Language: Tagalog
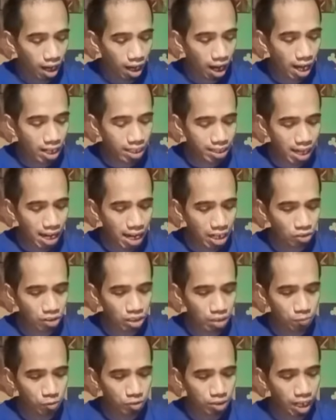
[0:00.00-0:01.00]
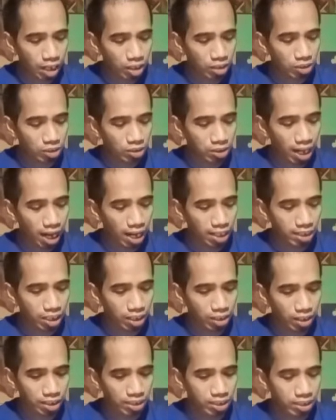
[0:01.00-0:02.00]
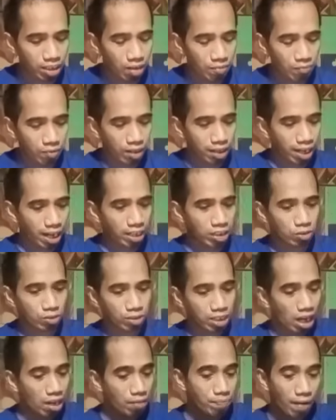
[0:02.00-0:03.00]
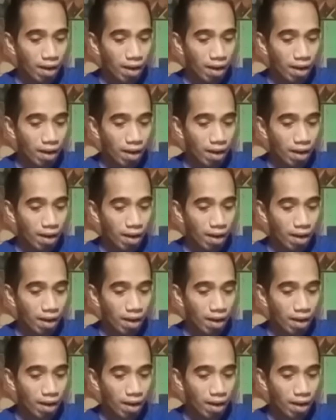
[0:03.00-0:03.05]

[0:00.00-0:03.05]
At narito na po tayo dito sa ating race number 9 kung saan